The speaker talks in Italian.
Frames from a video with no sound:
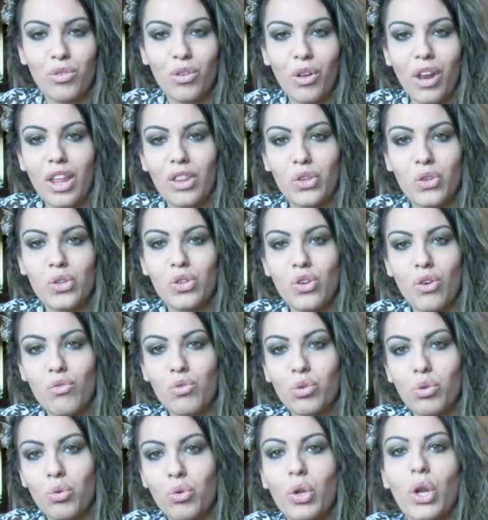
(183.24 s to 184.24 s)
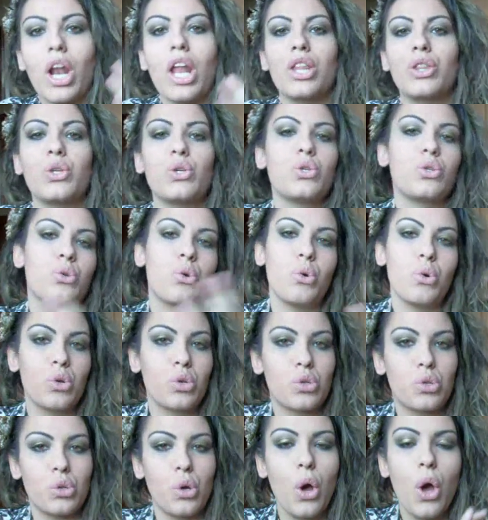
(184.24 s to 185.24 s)
uno ne ho avuto uno l'anno
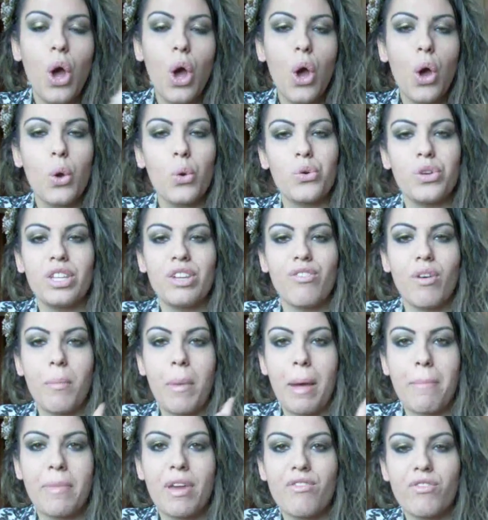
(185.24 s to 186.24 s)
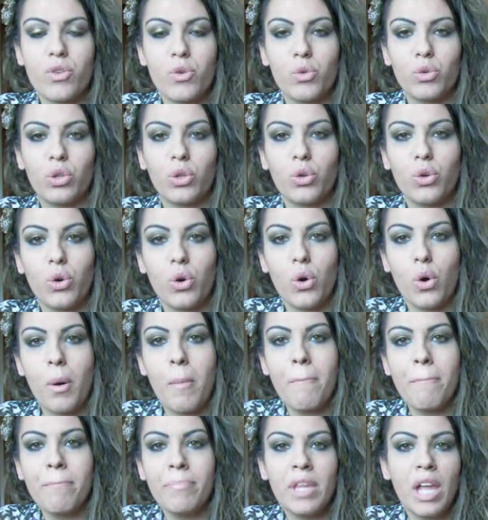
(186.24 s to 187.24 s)
scorso, quindi vabbè mi è, venuto,
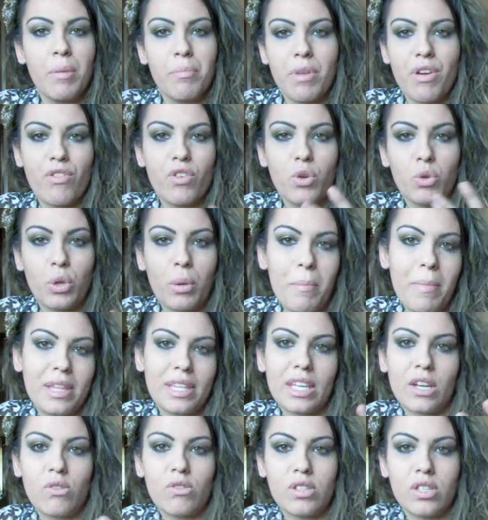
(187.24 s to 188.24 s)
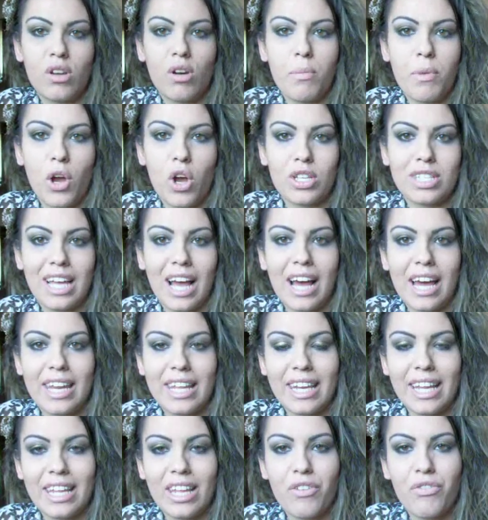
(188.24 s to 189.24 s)
mi è venuto in mente così come cosa
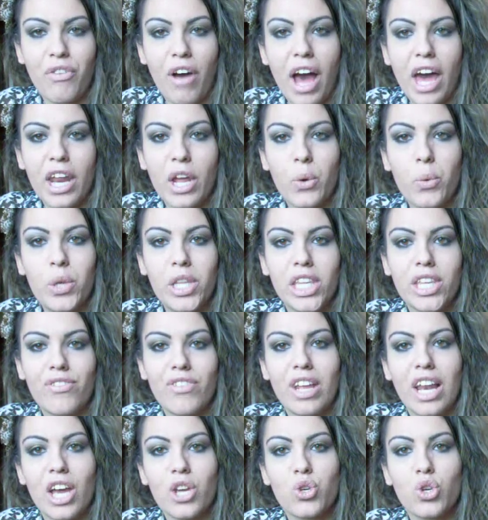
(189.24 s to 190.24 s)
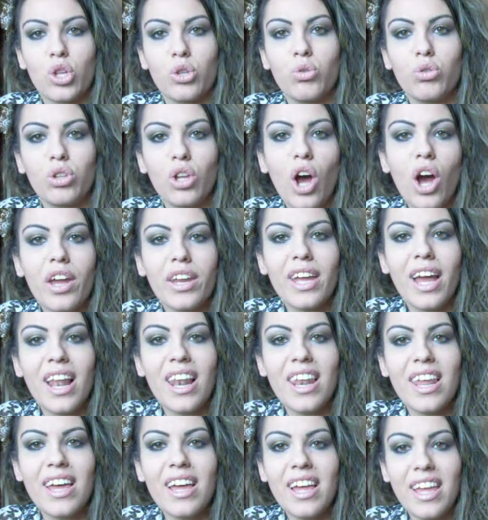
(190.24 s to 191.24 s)
carina da fare, quindi vi lascio al
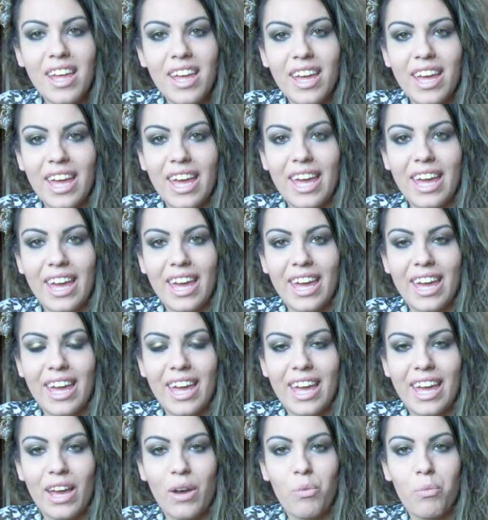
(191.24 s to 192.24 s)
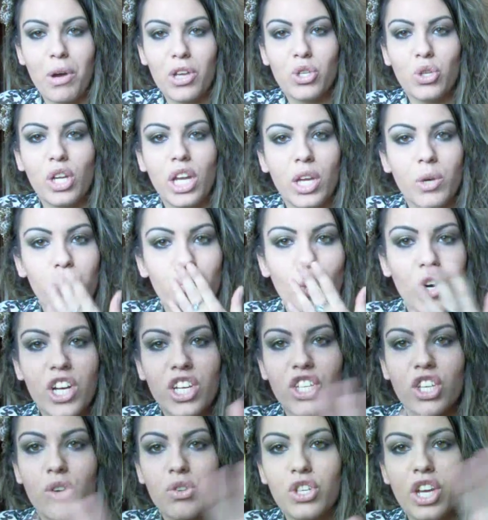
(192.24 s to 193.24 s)
tutorial e un bacione,
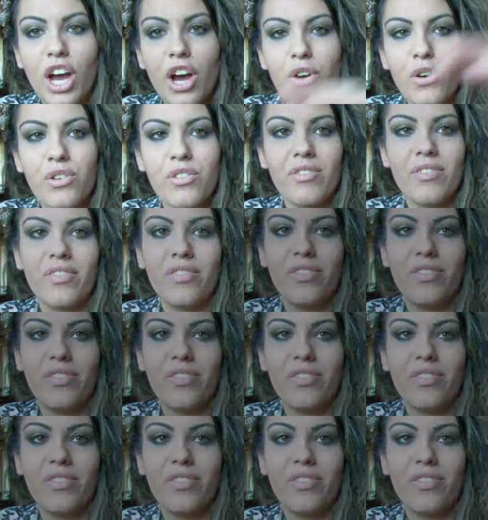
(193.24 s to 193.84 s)
ciao ciao!